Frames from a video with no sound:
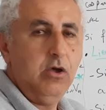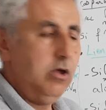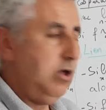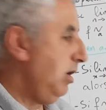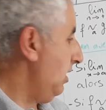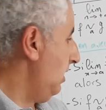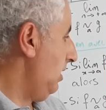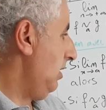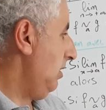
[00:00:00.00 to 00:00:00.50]

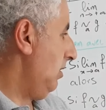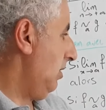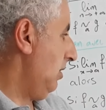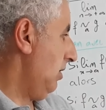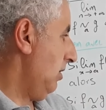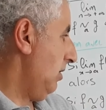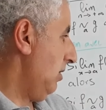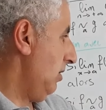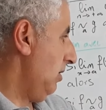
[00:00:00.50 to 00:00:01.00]
Et
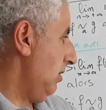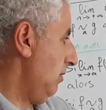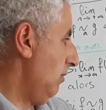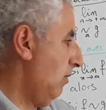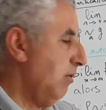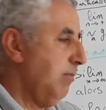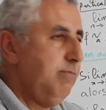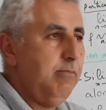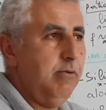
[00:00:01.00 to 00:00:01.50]
euh,
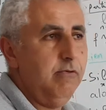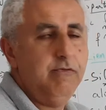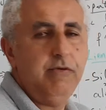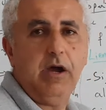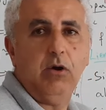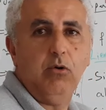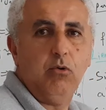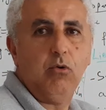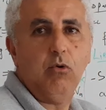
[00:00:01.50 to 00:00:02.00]
on peut
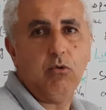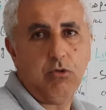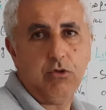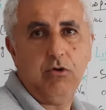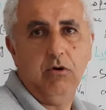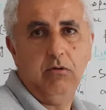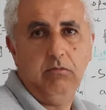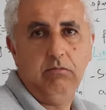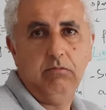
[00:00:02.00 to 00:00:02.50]
faire le
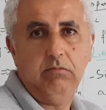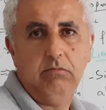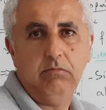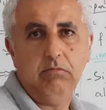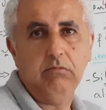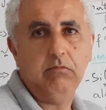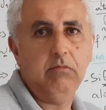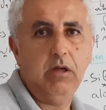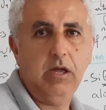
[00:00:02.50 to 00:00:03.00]
quotient,
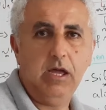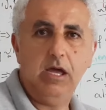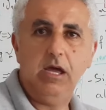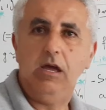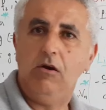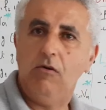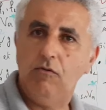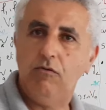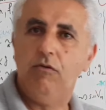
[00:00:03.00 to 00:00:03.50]

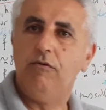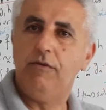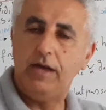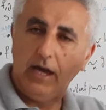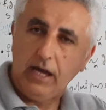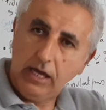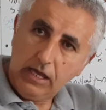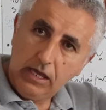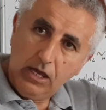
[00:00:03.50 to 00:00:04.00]
et vous
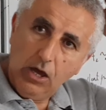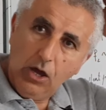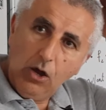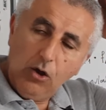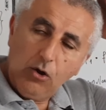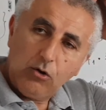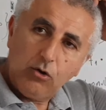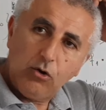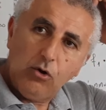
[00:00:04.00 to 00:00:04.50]
verrez
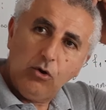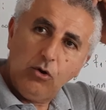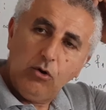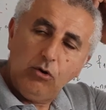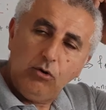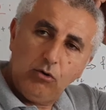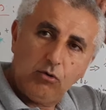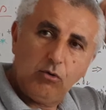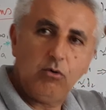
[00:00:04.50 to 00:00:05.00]
que
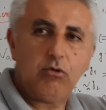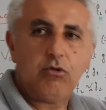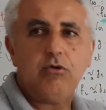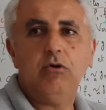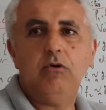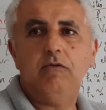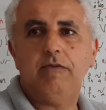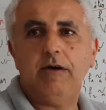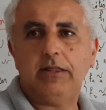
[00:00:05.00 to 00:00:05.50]
le
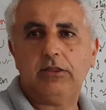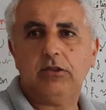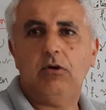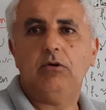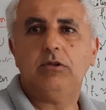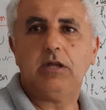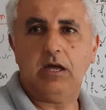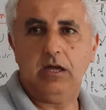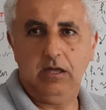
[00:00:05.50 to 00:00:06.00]
quotient va
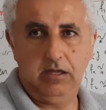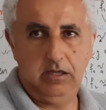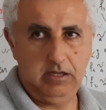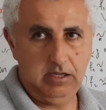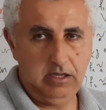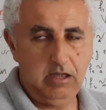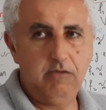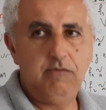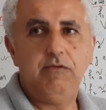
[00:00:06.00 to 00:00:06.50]
tendre
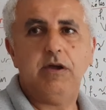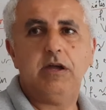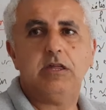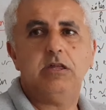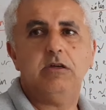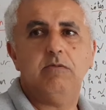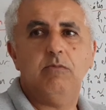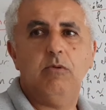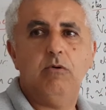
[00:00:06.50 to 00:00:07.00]

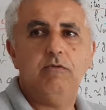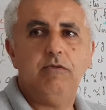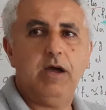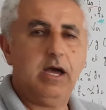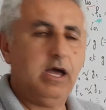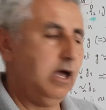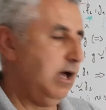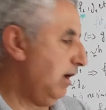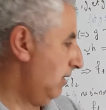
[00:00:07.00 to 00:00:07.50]
effectivement
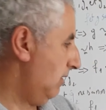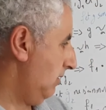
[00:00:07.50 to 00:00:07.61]
vers 1.